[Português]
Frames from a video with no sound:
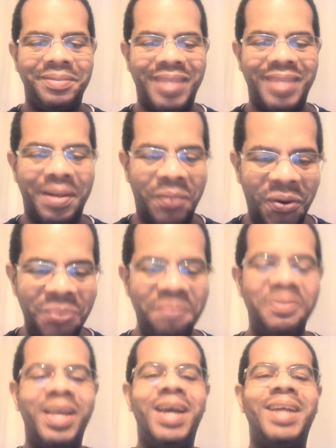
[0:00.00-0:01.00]
Tá
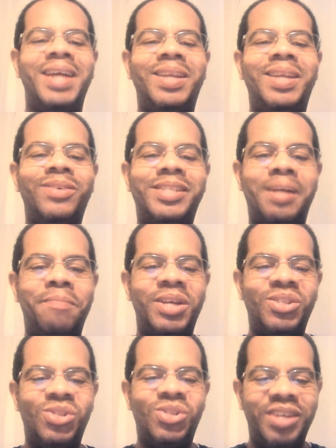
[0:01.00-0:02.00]
bom? Deus
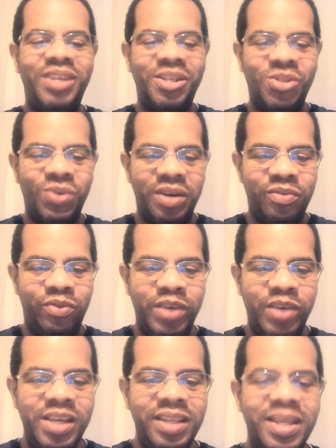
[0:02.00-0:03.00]
abençoe a sua
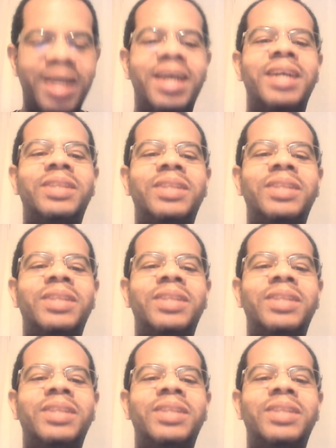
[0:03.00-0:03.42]
vida,